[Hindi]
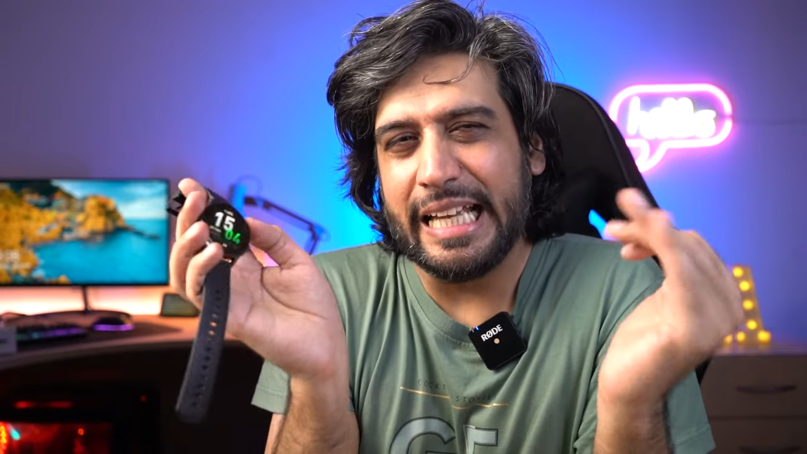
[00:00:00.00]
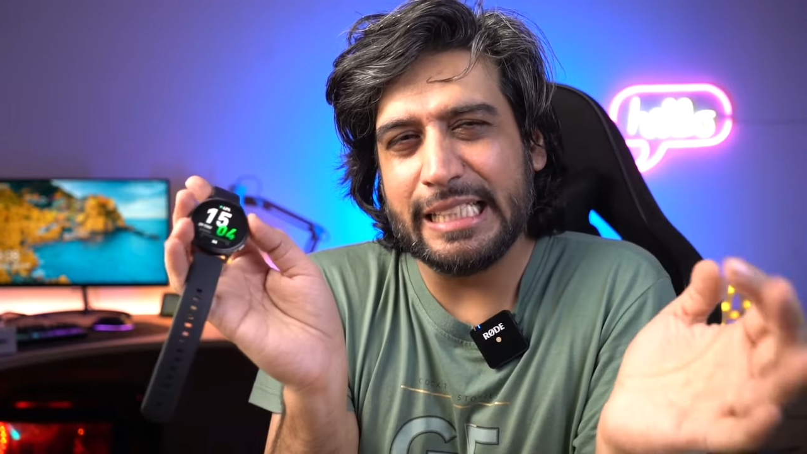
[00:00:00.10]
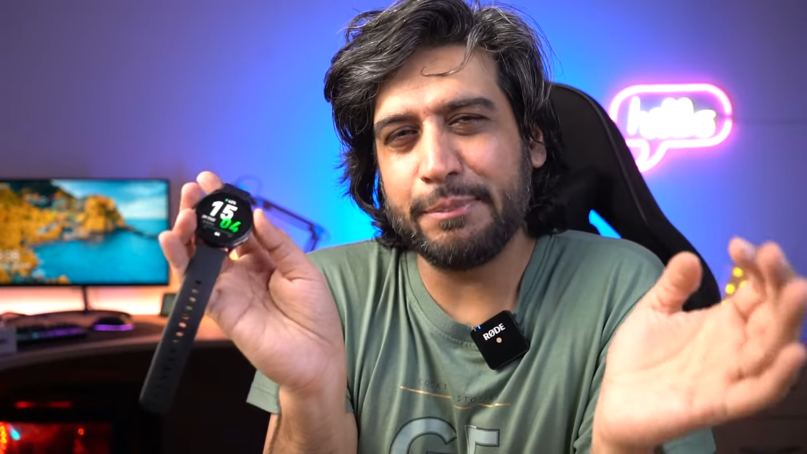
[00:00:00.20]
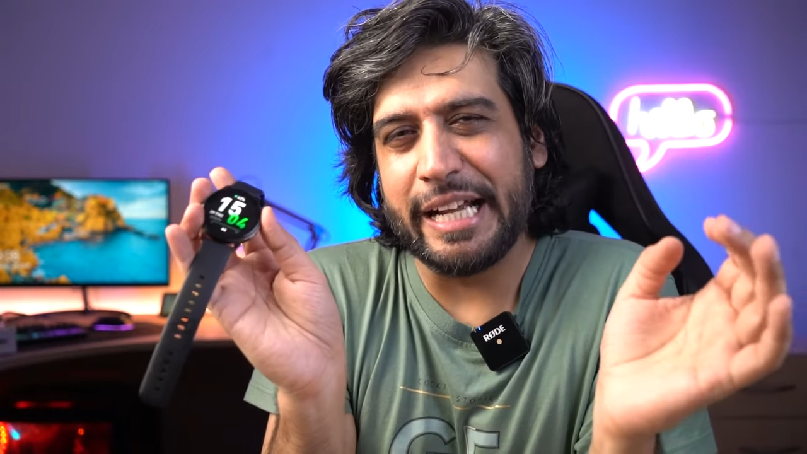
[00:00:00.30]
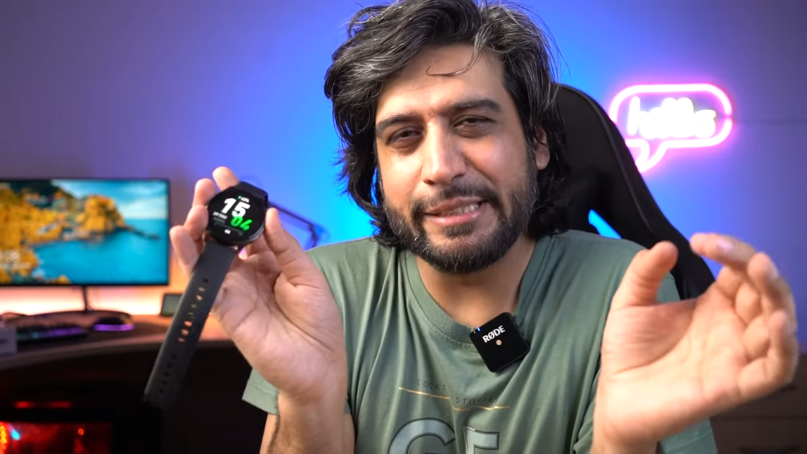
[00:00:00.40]

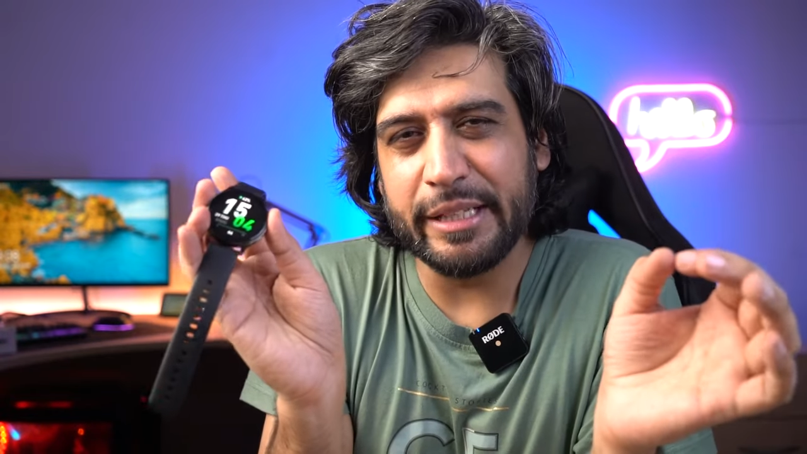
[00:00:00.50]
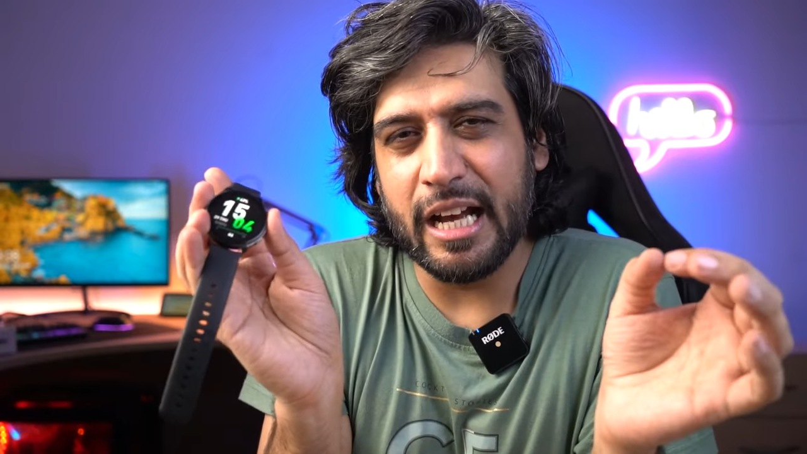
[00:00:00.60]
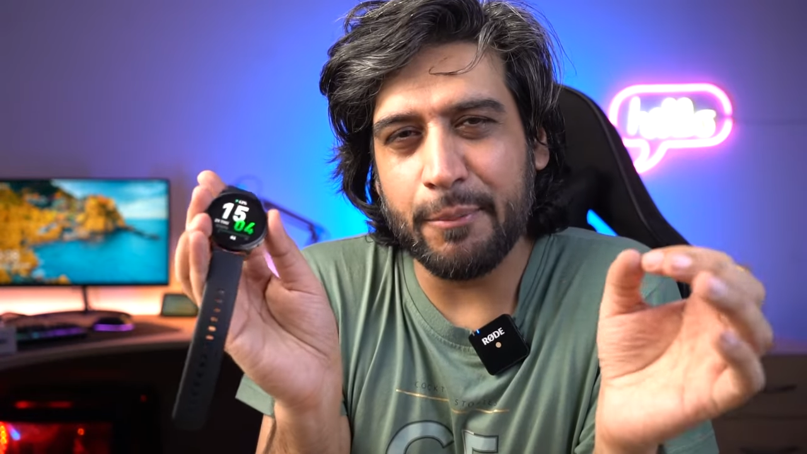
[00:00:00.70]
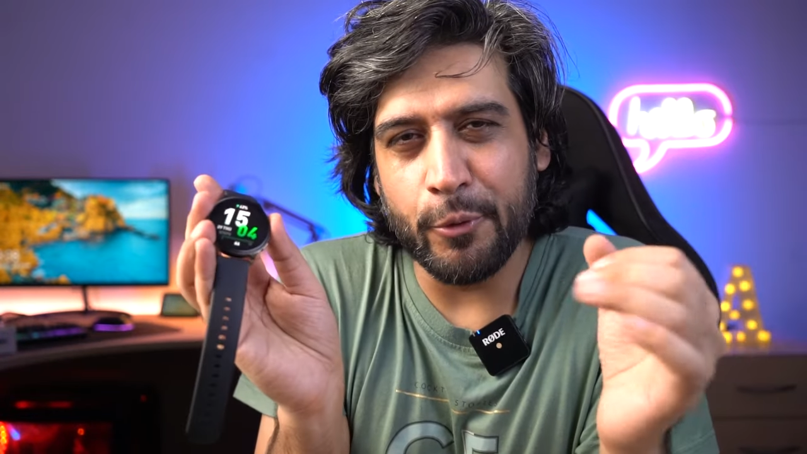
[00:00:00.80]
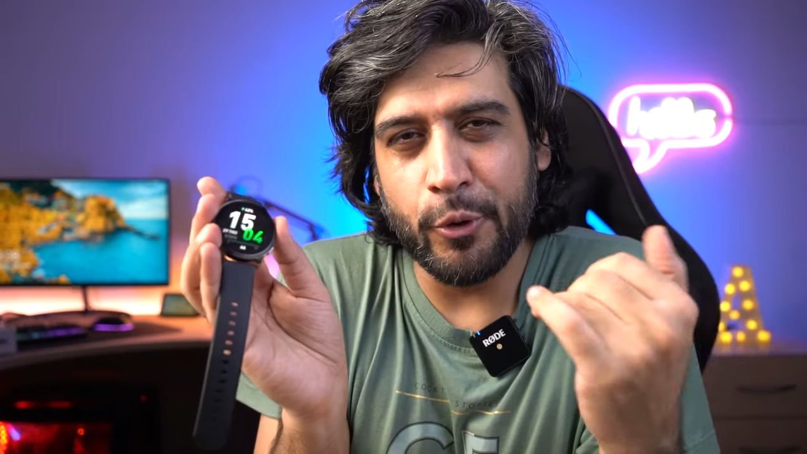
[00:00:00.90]
इस प्राइस में ना
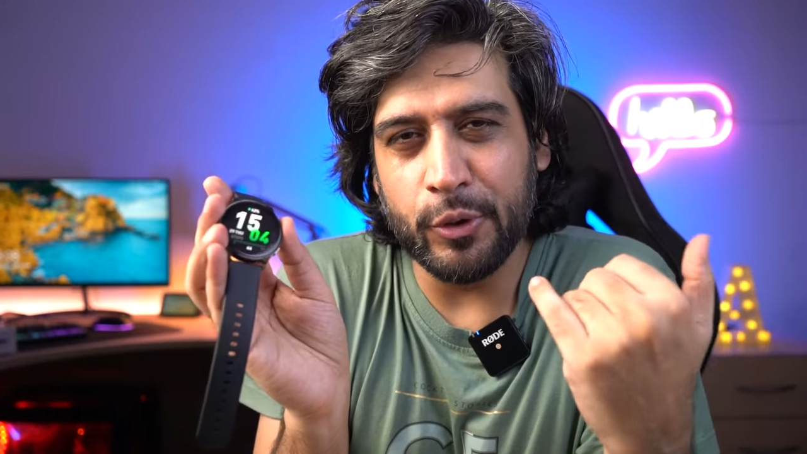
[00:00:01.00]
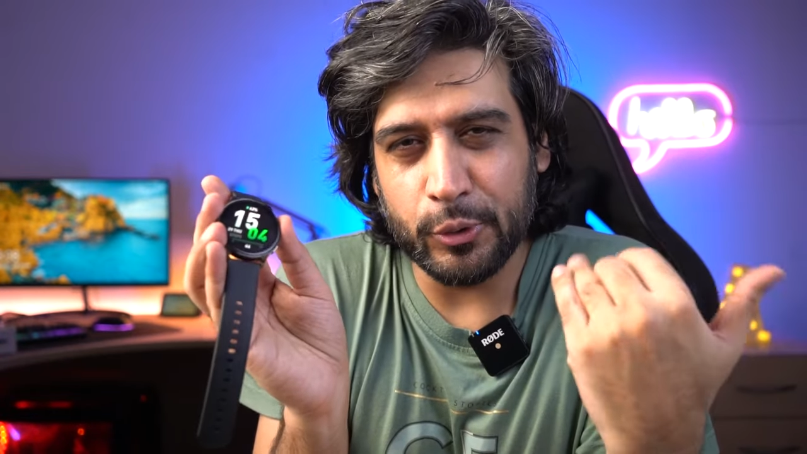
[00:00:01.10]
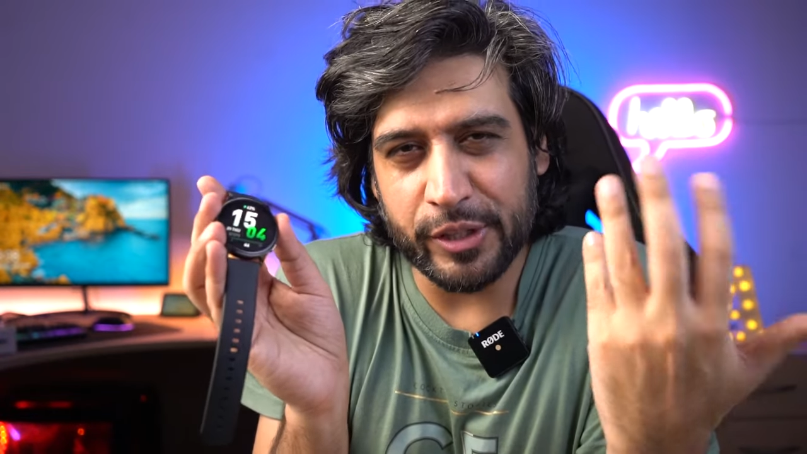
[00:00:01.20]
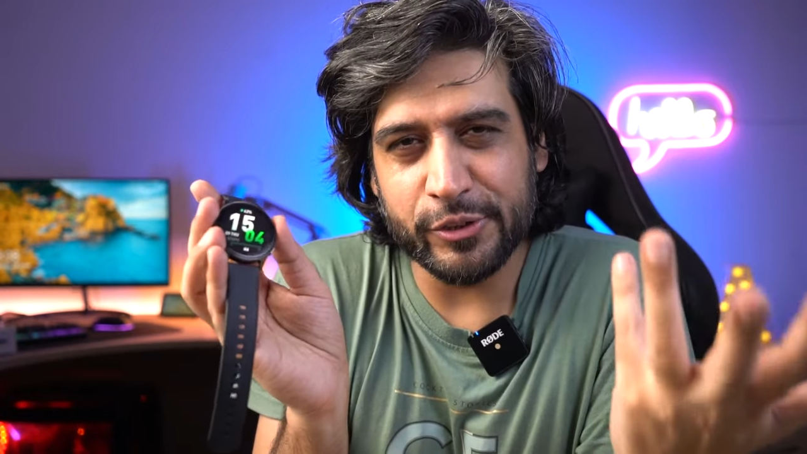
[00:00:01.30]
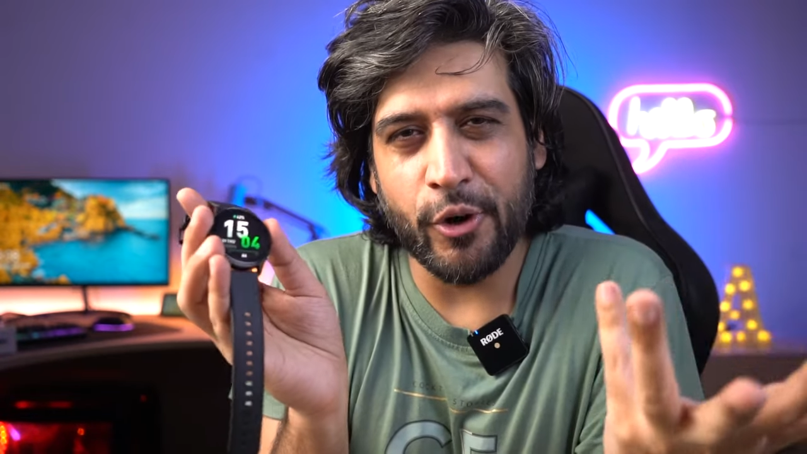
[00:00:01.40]
आपको
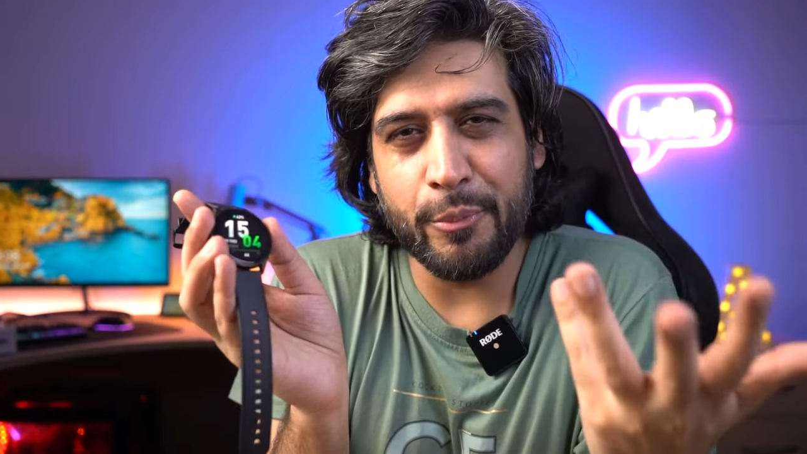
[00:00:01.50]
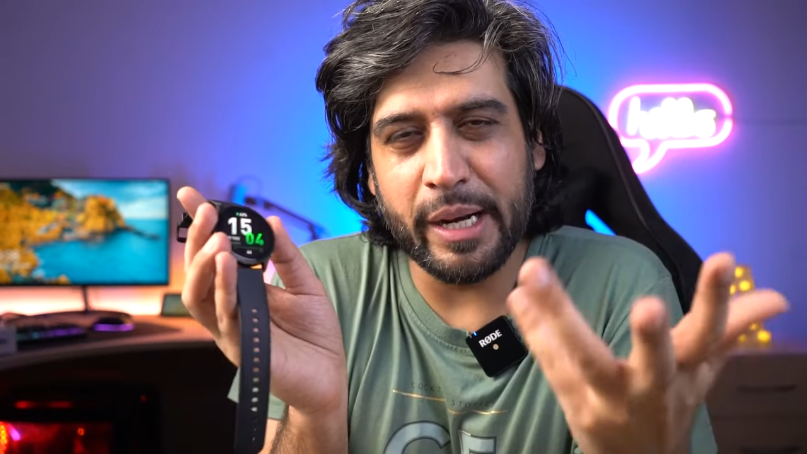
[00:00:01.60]
थोड़े से और